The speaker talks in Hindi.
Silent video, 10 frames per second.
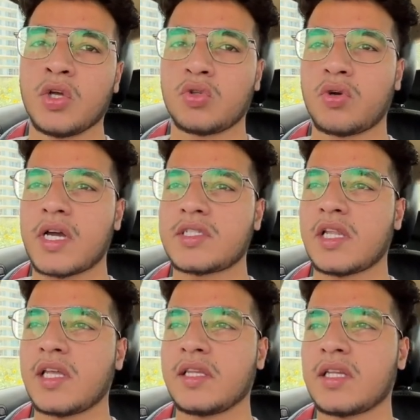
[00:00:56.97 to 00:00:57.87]
तो कहीं
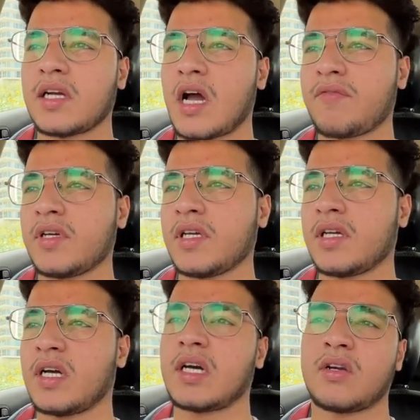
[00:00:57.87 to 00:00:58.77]
चलते हैं अंदर काफ़ी
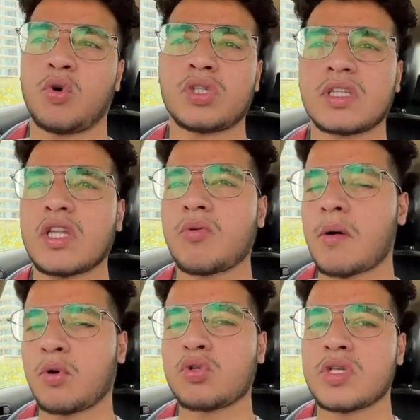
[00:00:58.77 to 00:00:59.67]
अगर हो सकता है तो मैं
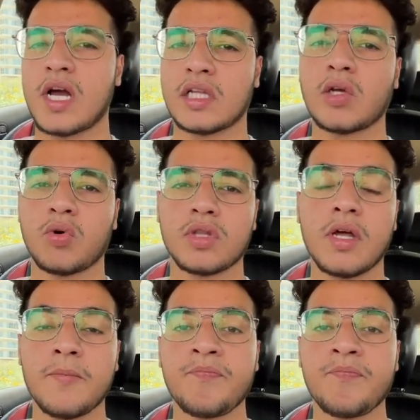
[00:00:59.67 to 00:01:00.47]
आपको कुछ दिखाता हूँ अंदर